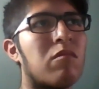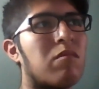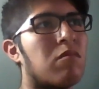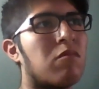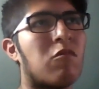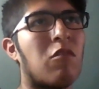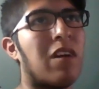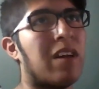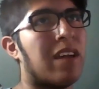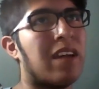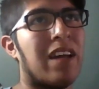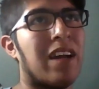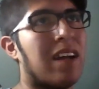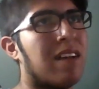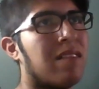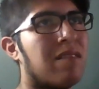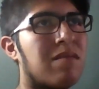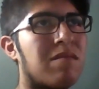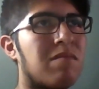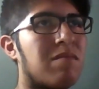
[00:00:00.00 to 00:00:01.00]
cualquiera,
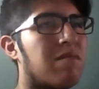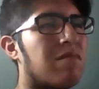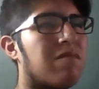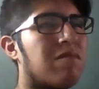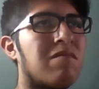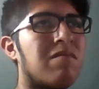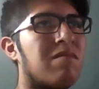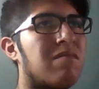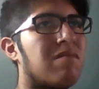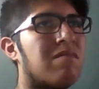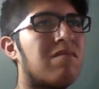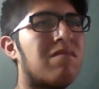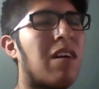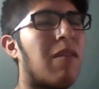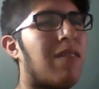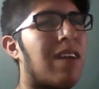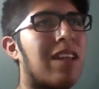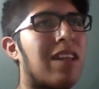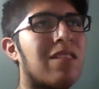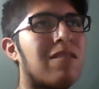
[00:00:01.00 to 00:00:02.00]

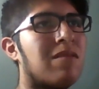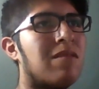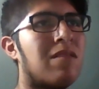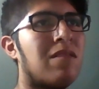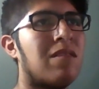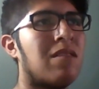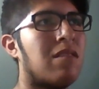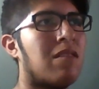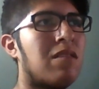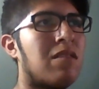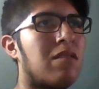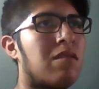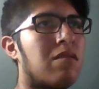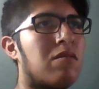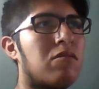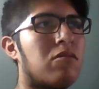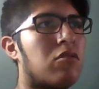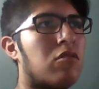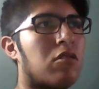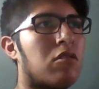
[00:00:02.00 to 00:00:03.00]
hablando.
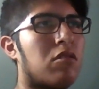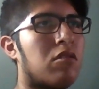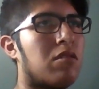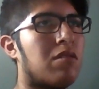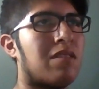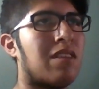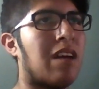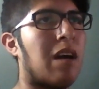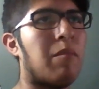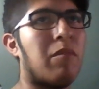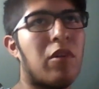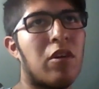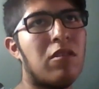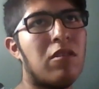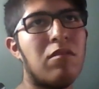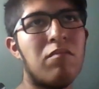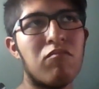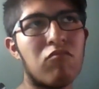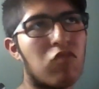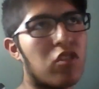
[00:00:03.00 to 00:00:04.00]
Entonces
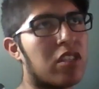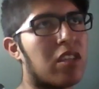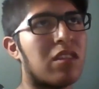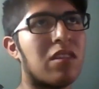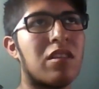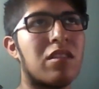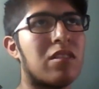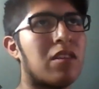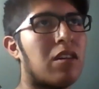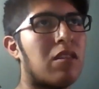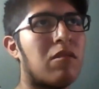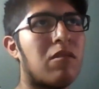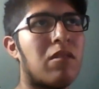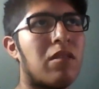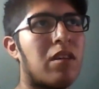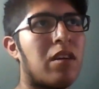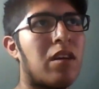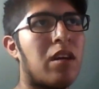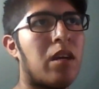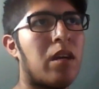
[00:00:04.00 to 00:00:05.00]
cambió, desde tercero
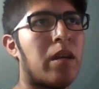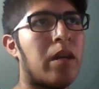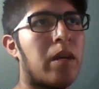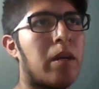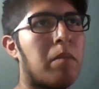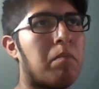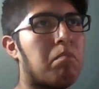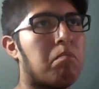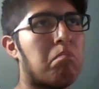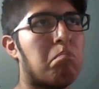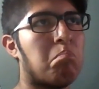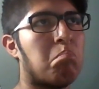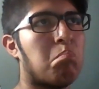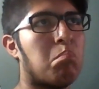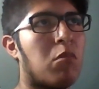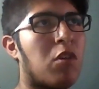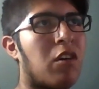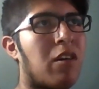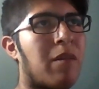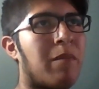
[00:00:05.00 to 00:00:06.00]
eh,
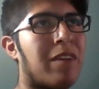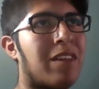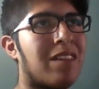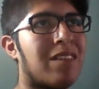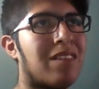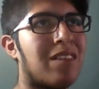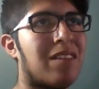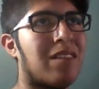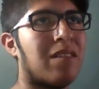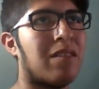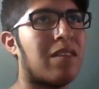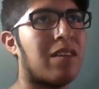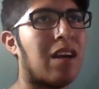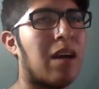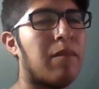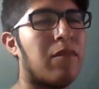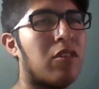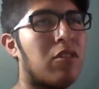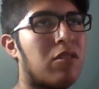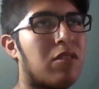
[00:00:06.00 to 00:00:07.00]
obviamente
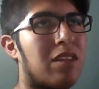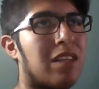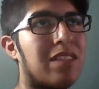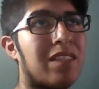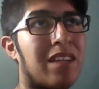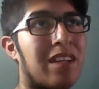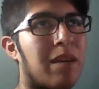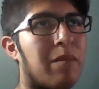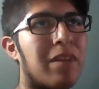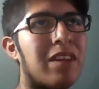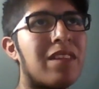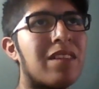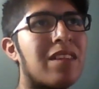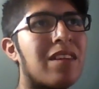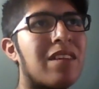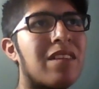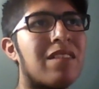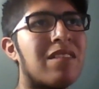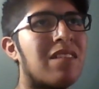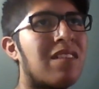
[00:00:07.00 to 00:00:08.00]
cambió
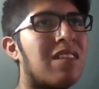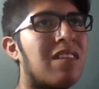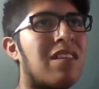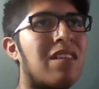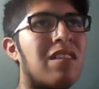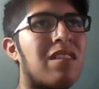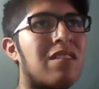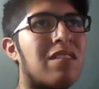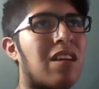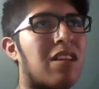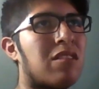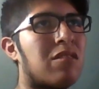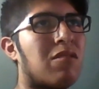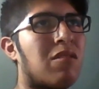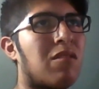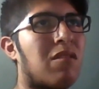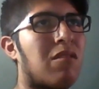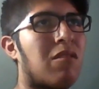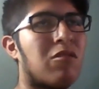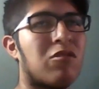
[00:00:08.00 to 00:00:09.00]
drásticamente,
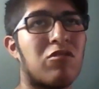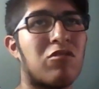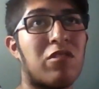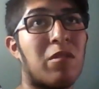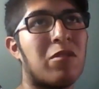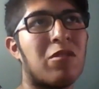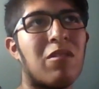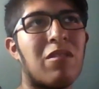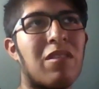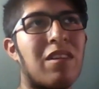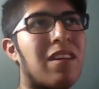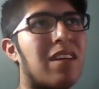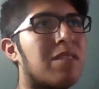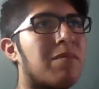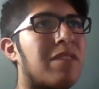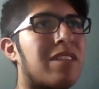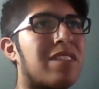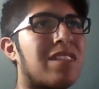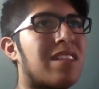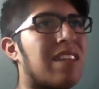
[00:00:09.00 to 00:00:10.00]
tanto los suscriptores, las
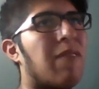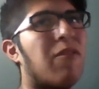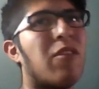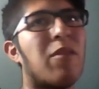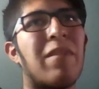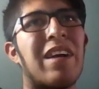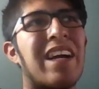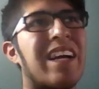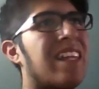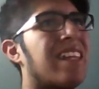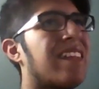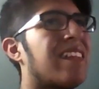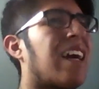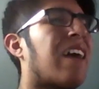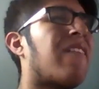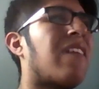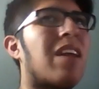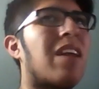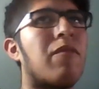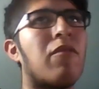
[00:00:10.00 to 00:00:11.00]
vistas, la forma en que
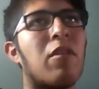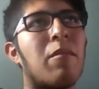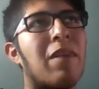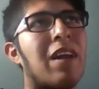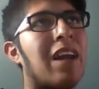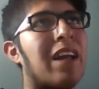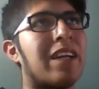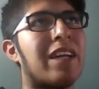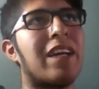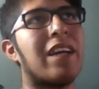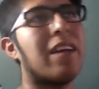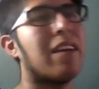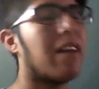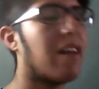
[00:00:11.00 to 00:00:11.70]
editaba, la forma en la que